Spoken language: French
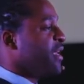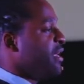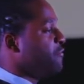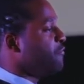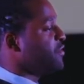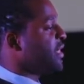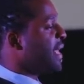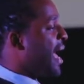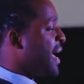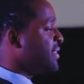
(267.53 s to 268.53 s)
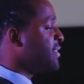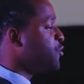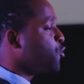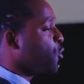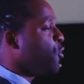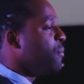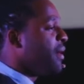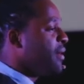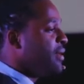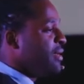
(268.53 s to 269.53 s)
et vous vous êtes assis sur le
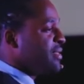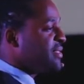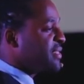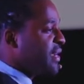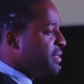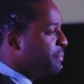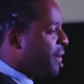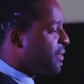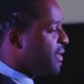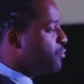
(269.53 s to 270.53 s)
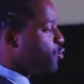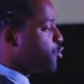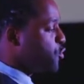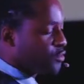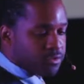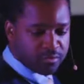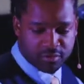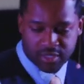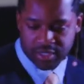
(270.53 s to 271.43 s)
banc sans y prendre les mesures,